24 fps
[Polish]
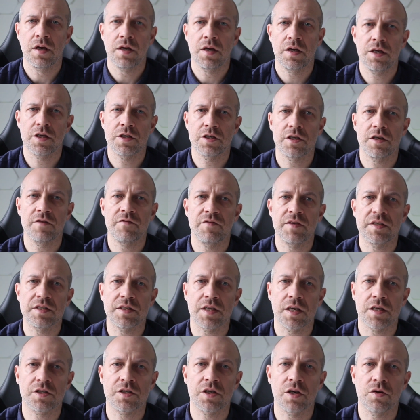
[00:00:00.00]
Jeśli
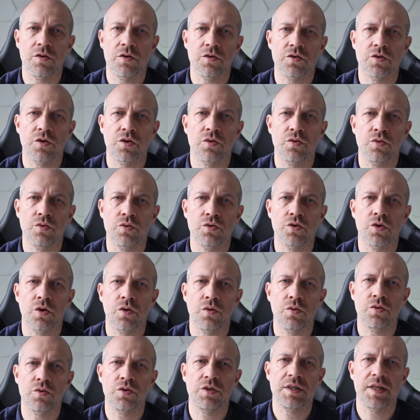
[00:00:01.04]
wystarczająco dużo
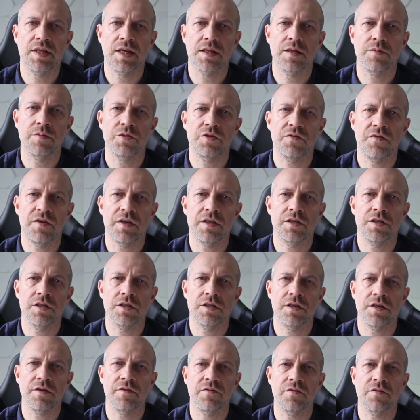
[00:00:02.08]
ludzi na tym świecie
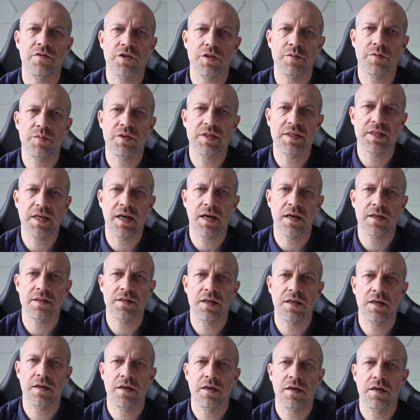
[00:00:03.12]
się w czymś
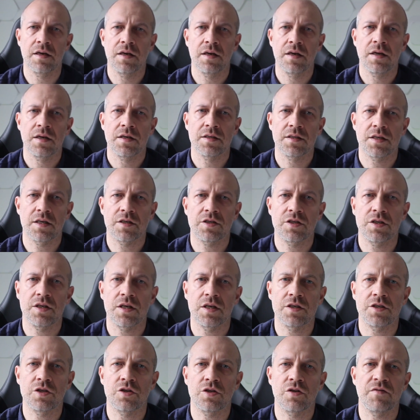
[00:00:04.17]
zgadza,
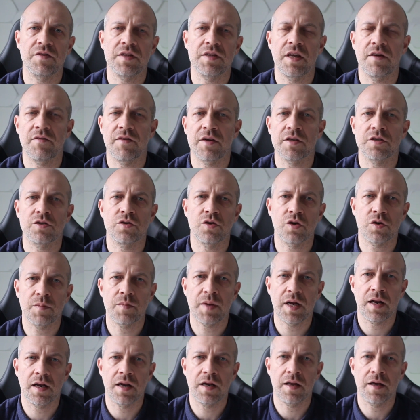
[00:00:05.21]
zaczyna się to wydawać
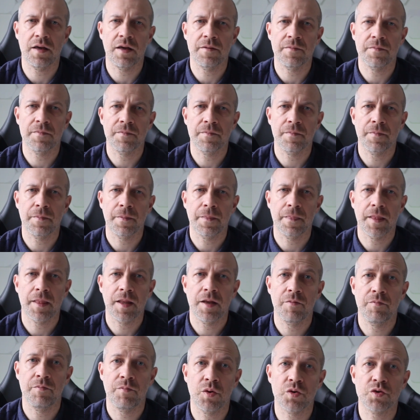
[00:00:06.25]
normalne,
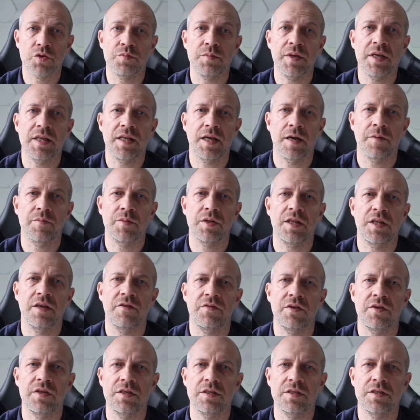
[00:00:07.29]
bo zmieniamy
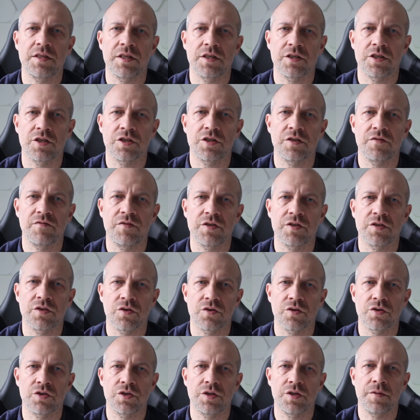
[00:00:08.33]
definicję
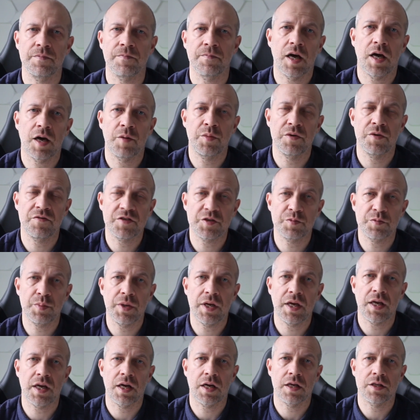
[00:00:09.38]
rzeczywistości, aby
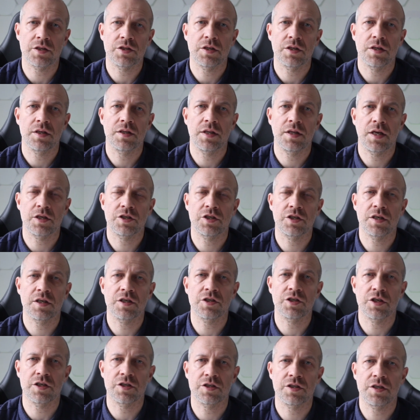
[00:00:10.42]
wspierać nasze
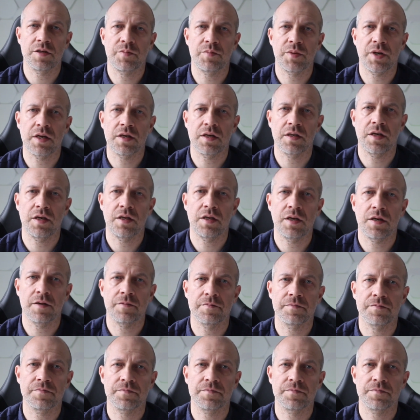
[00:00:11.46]
grzeszne pragnienia.